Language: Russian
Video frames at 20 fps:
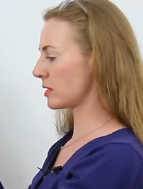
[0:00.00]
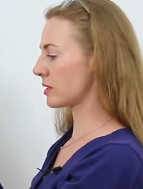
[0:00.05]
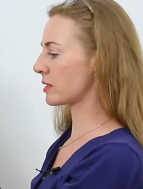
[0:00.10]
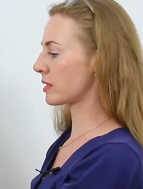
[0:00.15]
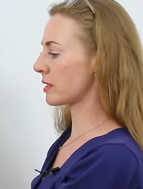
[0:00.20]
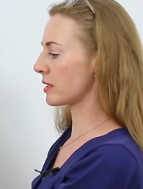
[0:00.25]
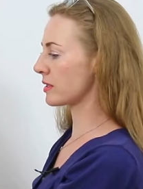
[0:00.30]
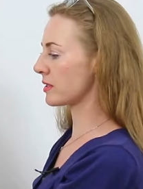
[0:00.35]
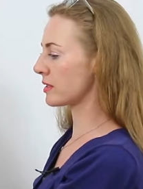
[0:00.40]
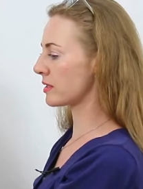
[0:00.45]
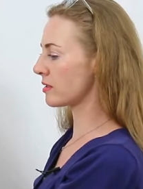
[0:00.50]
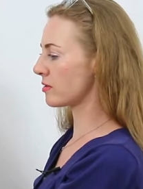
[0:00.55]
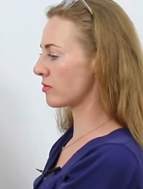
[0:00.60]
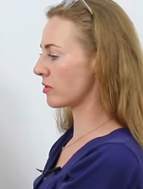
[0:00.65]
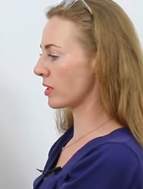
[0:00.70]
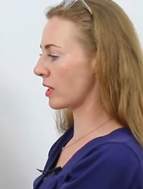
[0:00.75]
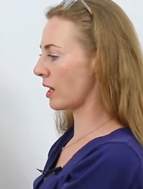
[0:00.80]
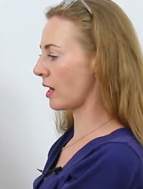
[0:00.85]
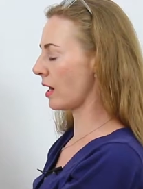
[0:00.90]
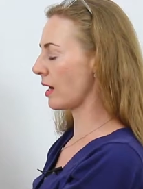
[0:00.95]
Здесь
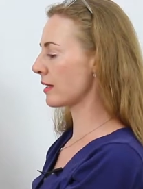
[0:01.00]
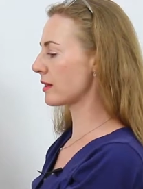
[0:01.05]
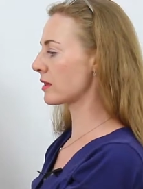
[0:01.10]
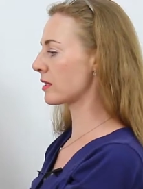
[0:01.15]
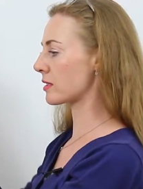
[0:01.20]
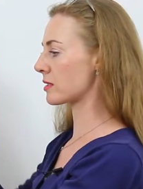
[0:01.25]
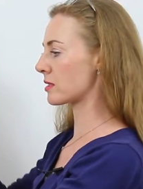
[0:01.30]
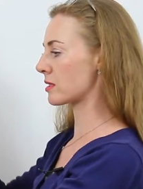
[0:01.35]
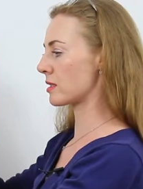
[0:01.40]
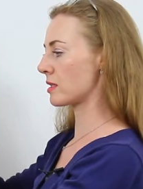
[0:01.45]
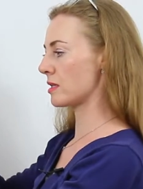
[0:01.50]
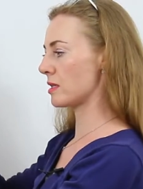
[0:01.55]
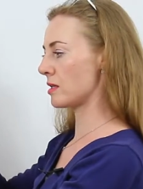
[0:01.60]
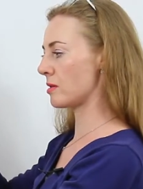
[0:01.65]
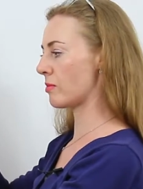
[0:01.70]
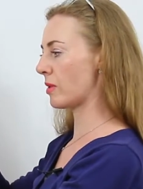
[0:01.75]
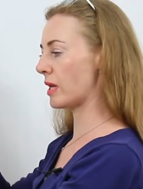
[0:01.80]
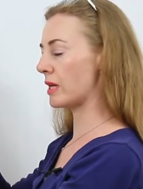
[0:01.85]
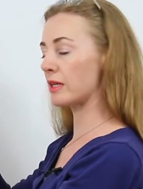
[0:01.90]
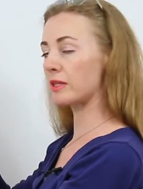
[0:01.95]
красивый атлас
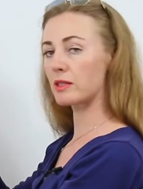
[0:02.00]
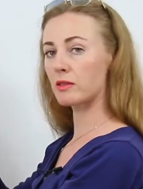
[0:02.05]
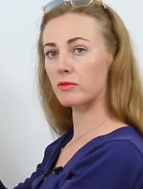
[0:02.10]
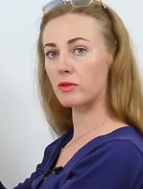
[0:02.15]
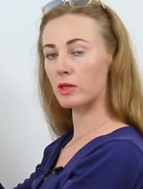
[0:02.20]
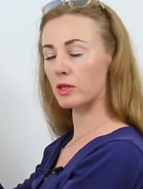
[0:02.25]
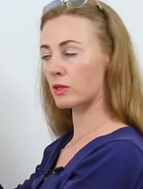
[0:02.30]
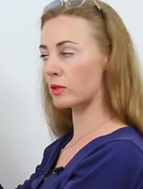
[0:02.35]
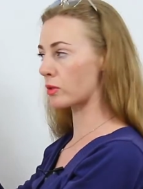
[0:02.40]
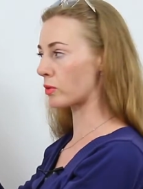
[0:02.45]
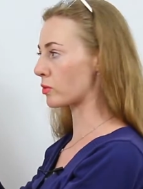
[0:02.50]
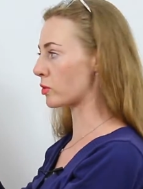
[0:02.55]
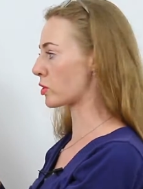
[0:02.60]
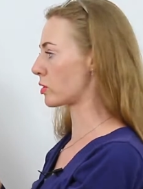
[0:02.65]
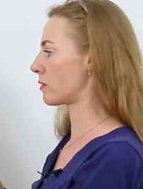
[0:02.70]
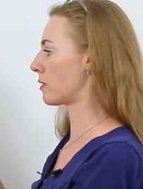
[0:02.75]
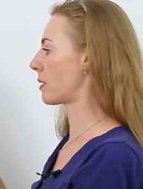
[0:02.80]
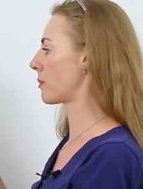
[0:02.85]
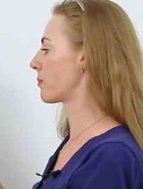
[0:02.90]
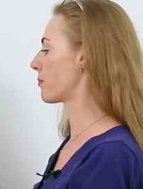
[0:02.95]
и малиновое
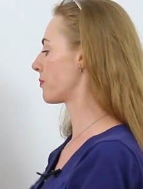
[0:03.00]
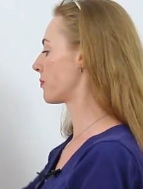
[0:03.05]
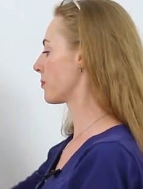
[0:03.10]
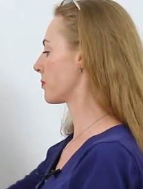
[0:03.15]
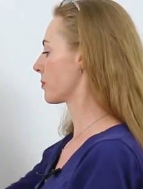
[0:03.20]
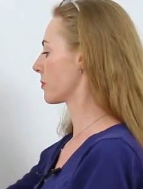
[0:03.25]
кружево.